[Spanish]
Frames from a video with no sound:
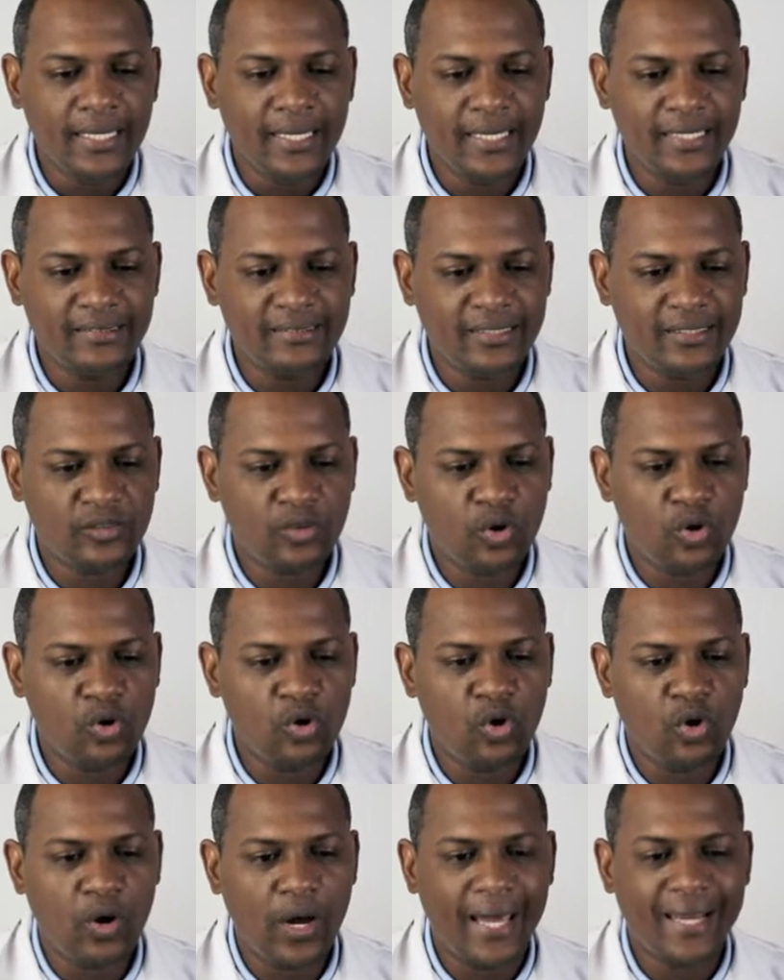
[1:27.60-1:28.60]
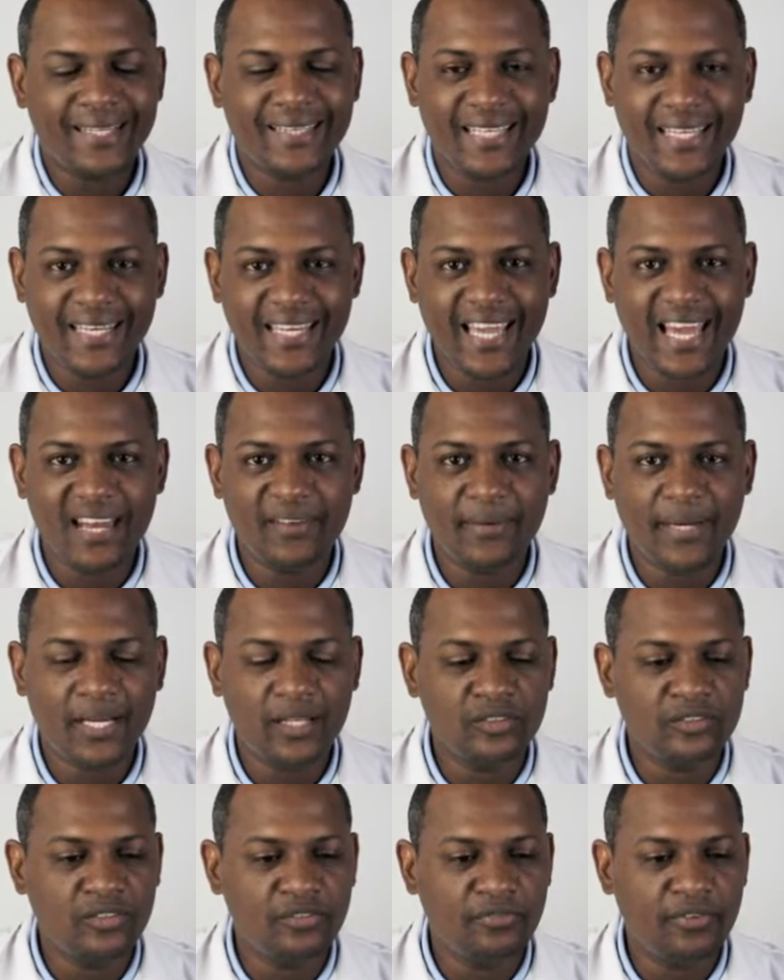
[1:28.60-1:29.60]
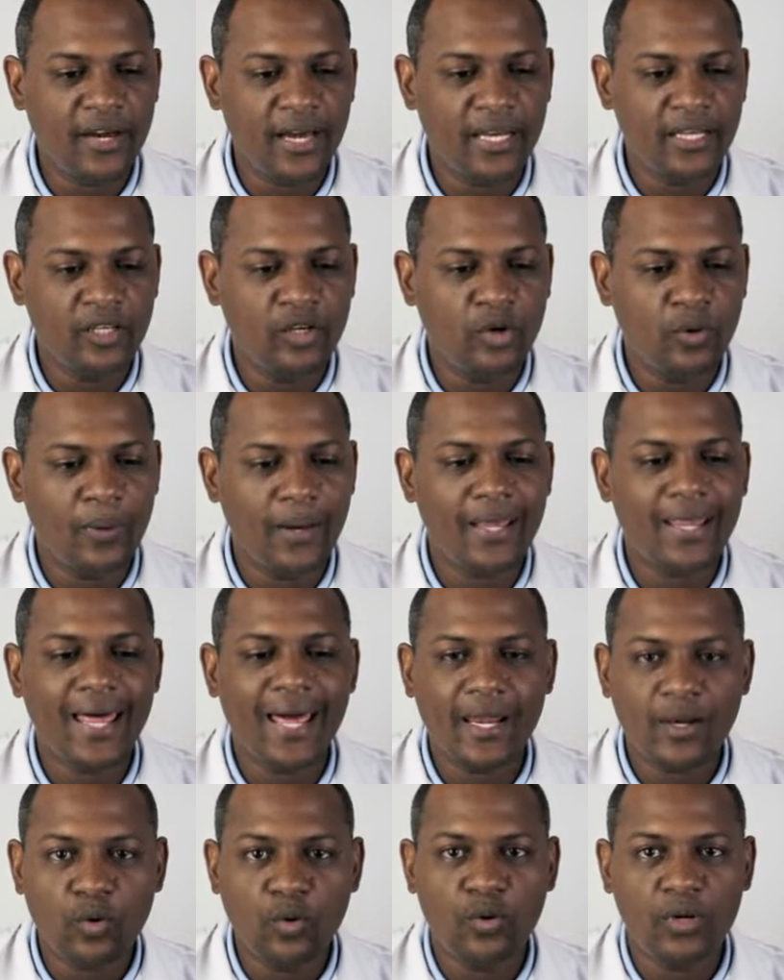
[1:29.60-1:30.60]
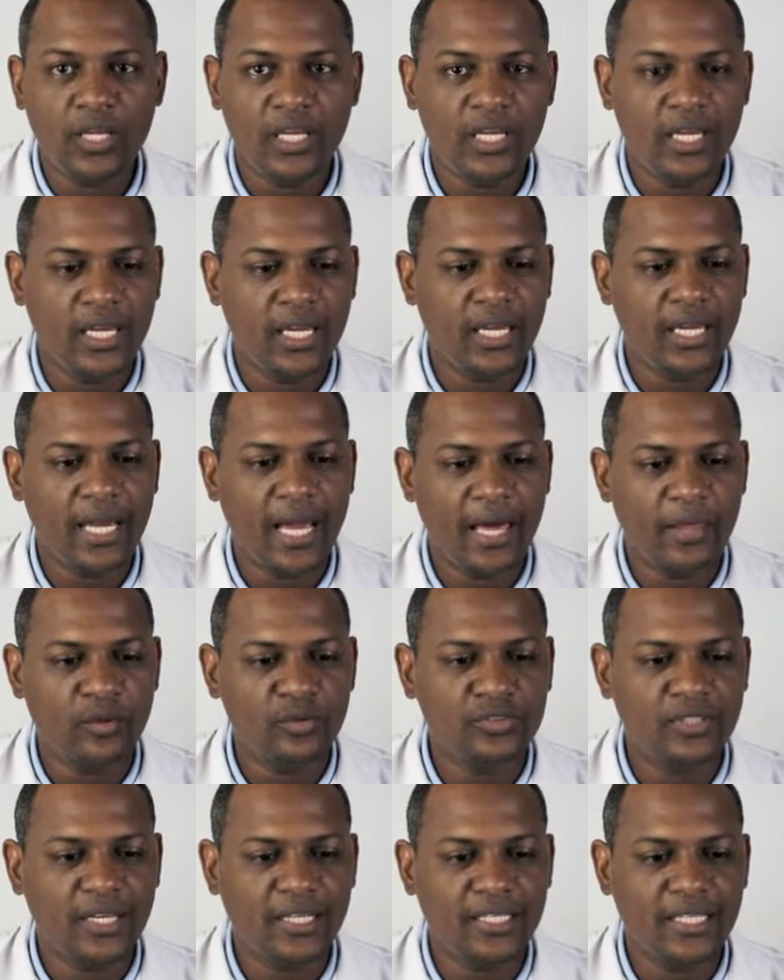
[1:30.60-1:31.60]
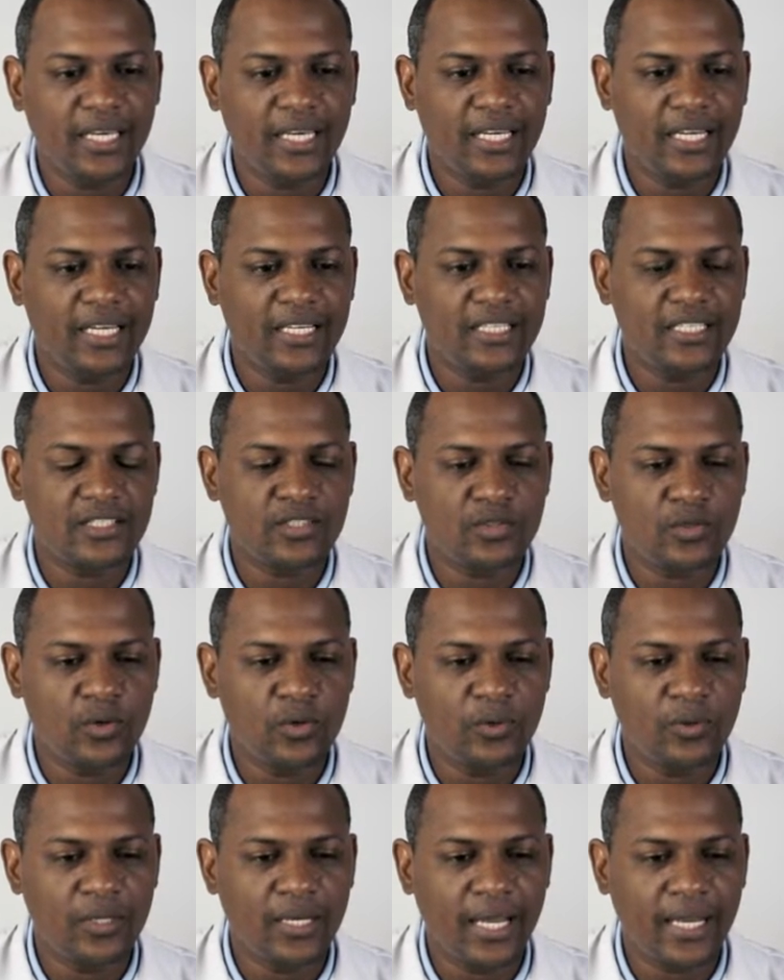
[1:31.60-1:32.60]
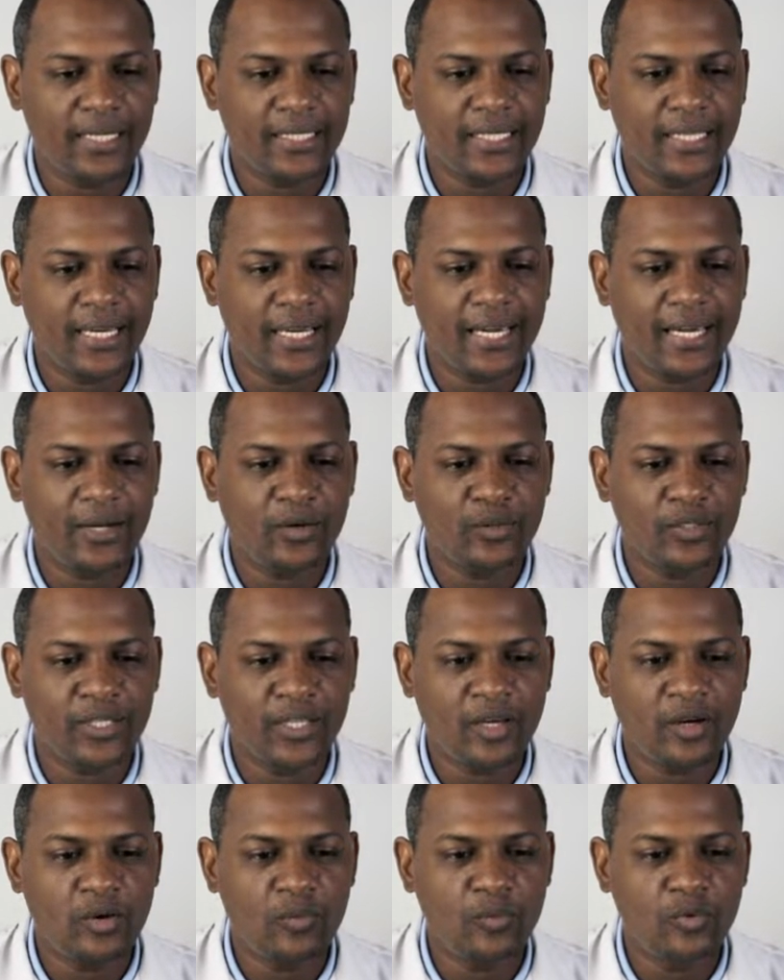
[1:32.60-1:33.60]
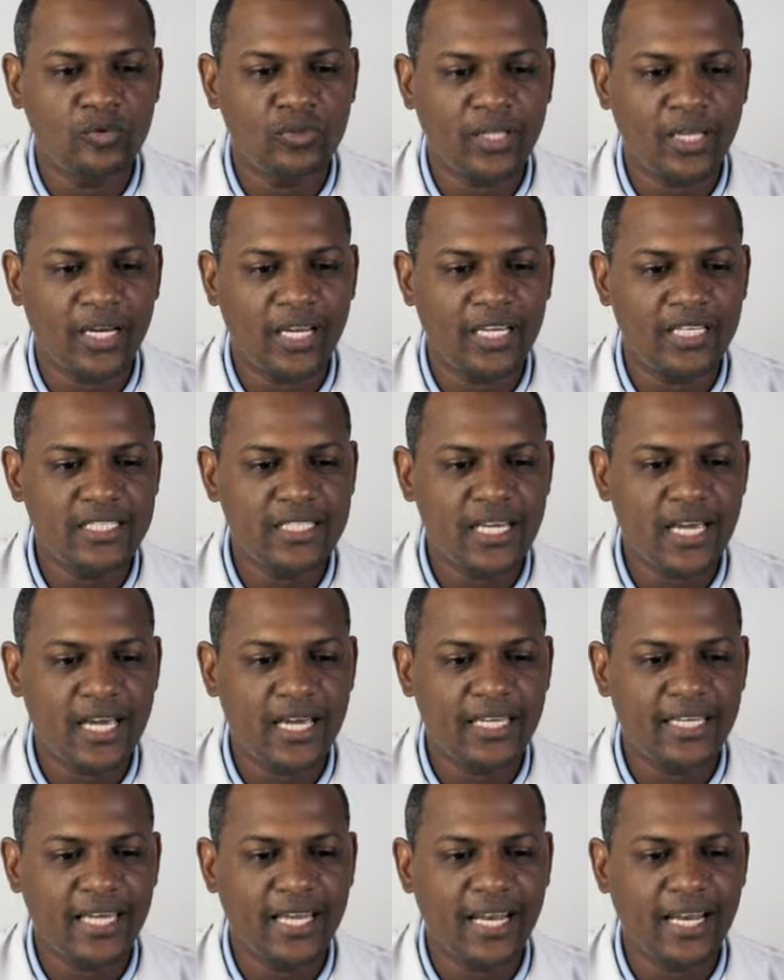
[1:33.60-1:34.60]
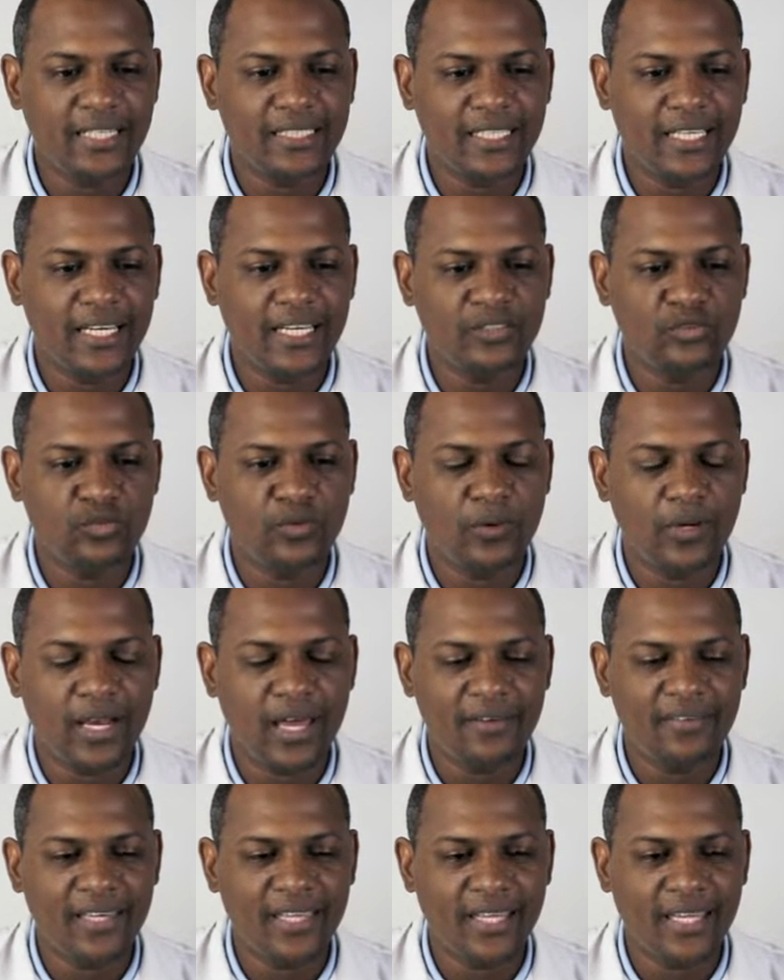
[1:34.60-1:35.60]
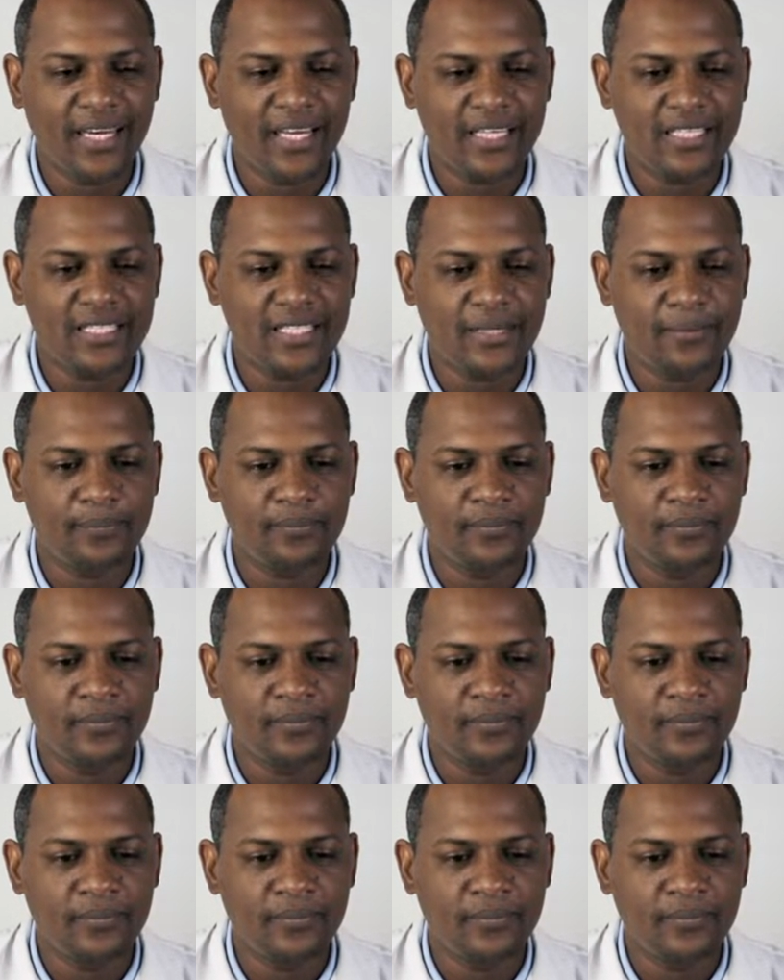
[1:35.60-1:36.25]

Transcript: Ese tronco arterial braquiocefálico va a dar origen a dos arterias que son la arteria carótida común derecha y a la arteria subclavia derecha.